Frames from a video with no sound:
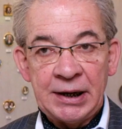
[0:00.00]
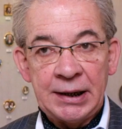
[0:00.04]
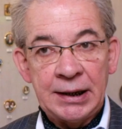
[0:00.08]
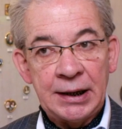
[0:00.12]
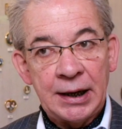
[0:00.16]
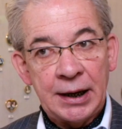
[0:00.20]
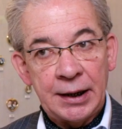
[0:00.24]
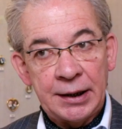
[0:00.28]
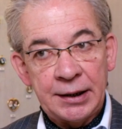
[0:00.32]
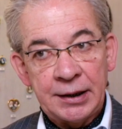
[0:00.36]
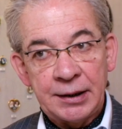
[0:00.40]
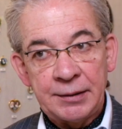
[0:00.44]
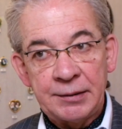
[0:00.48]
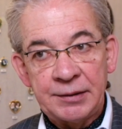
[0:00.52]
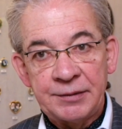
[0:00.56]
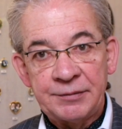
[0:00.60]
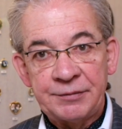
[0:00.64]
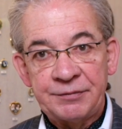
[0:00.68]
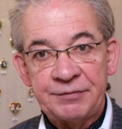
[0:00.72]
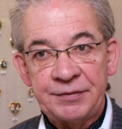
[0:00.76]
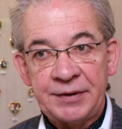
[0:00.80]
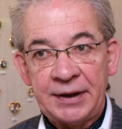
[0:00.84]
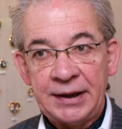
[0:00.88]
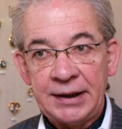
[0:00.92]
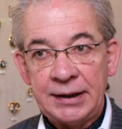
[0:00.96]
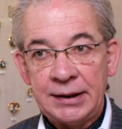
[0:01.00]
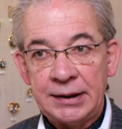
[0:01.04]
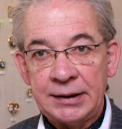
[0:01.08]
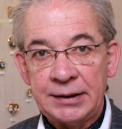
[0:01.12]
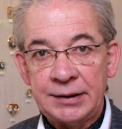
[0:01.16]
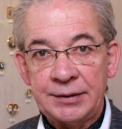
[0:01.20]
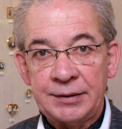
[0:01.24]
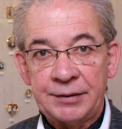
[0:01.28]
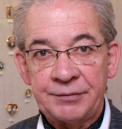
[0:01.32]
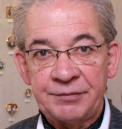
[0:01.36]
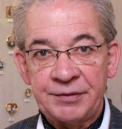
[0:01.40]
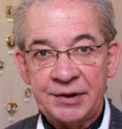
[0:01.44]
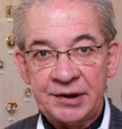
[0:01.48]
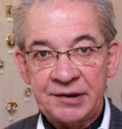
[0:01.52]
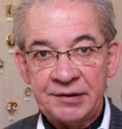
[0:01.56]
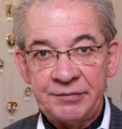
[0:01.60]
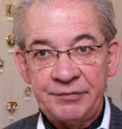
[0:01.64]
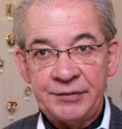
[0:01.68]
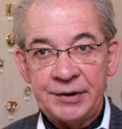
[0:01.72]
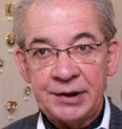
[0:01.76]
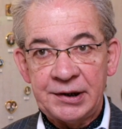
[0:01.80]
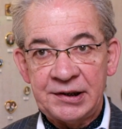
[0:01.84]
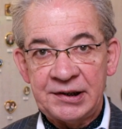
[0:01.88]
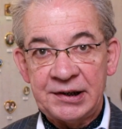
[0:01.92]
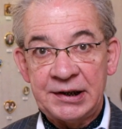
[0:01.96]
In anderen Fällen
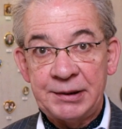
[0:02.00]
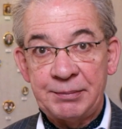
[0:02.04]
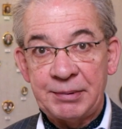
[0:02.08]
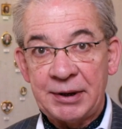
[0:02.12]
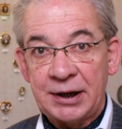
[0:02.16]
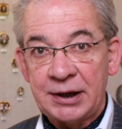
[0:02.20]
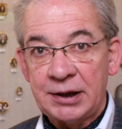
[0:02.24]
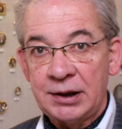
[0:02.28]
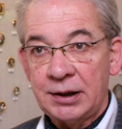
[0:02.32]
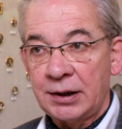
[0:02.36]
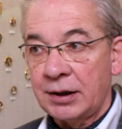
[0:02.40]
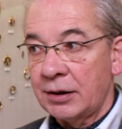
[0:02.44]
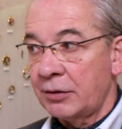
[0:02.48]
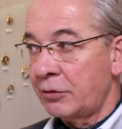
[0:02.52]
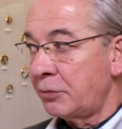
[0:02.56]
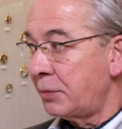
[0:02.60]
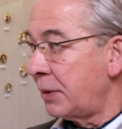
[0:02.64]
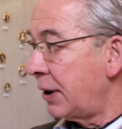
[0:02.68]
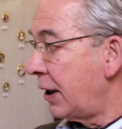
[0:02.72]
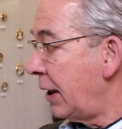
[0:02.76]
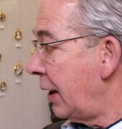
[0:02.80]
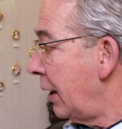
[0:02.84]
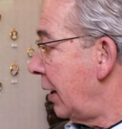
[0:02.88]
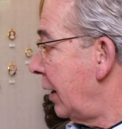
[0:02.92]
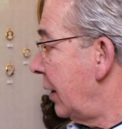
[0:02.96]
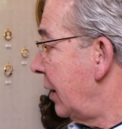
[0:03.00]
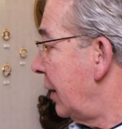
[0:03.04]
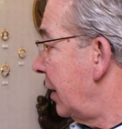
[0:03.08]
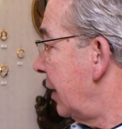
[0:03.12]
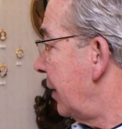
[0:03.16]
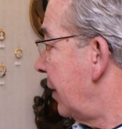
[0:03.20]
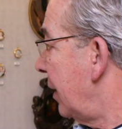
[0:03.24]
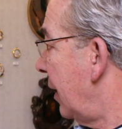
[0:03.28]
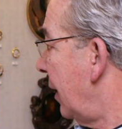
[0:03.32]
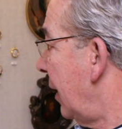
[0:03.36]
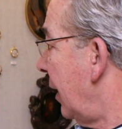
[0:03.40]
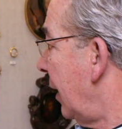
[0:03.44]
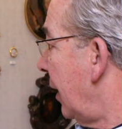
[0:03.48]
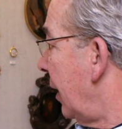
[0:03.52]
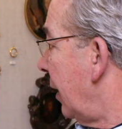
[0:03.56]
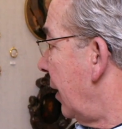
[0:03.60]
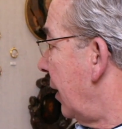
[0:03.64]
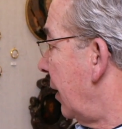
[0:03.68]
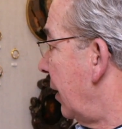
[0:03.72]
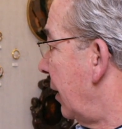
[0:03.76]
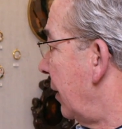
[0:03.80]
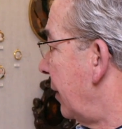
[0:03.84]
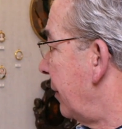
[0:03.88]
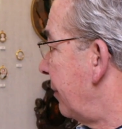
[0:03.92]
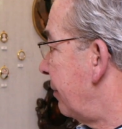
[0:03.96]
wissen wir es. Die beiden darüber hängenden
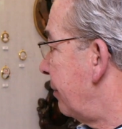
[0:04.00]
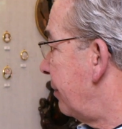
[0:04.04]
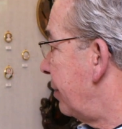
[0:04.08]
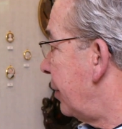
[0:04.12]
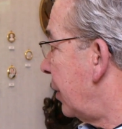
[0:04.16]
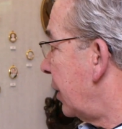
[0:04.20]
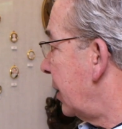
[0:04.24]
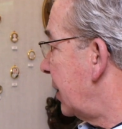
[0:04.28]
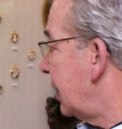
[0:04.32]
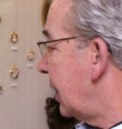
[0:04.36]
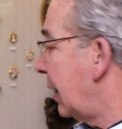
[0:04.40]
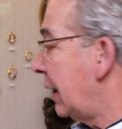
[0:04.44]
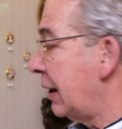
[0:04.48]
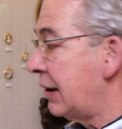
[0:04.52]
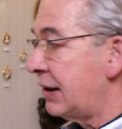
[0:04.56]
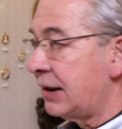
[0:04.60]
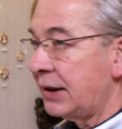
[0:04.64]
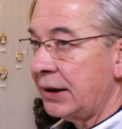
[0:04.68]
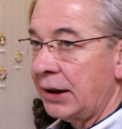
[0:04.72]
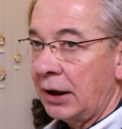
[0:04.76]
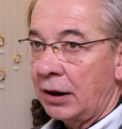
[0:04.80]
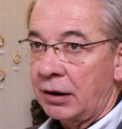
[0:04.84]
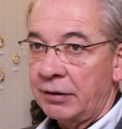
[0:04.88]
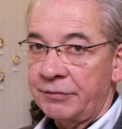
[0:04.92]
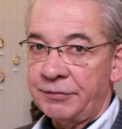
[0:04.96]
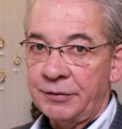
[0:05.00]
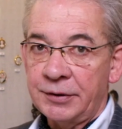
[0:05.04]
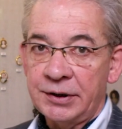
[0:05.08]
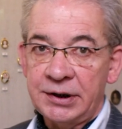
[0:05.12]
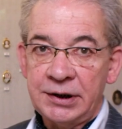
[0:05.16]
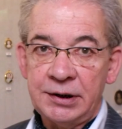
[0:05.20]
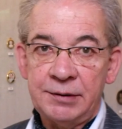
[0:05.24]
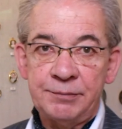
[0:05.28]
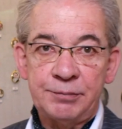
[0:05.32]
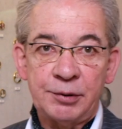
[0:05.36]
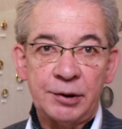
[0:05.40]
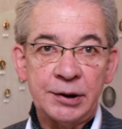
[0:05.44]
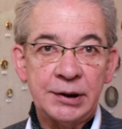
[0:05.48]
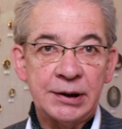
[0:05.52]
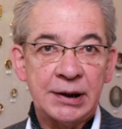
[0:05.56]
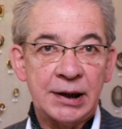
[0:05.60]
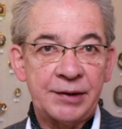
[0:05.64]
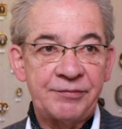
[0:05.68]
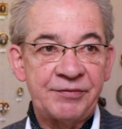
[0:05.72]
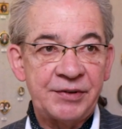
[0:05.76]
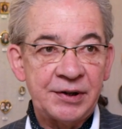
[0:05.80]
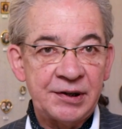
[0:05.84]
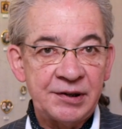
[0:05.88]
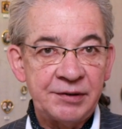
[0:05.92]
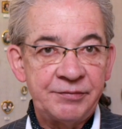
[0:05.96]
äh, Porträts sind auch von Teen
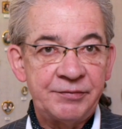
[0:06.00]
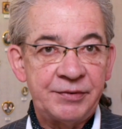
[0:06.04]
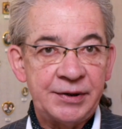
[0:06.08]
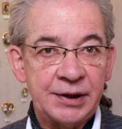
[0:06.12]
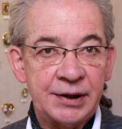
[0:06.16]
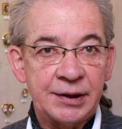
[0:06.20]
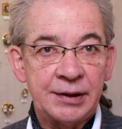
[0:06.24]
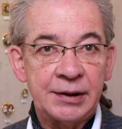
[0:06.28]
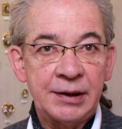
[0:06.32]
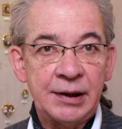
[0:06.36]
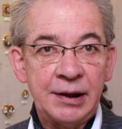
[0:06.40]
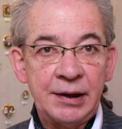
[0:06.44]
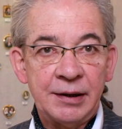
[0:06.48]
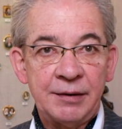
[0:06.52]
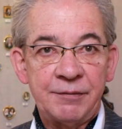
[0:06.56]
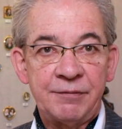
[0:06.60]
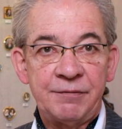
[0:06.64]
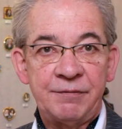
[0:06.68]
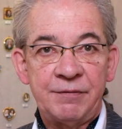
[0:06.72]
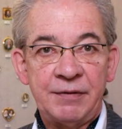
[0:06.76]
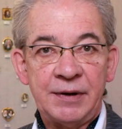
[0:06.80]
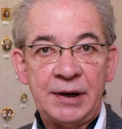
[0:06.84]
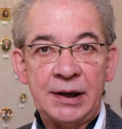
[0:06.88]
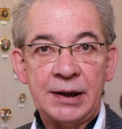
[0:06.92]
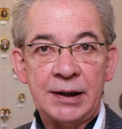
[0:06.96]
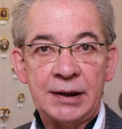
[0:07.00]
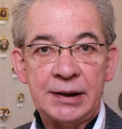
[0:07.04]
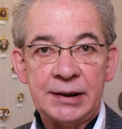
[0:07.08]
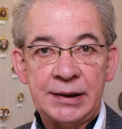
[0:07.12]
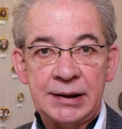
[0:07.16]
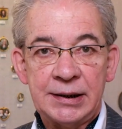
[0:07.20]
Da wissen wir, wer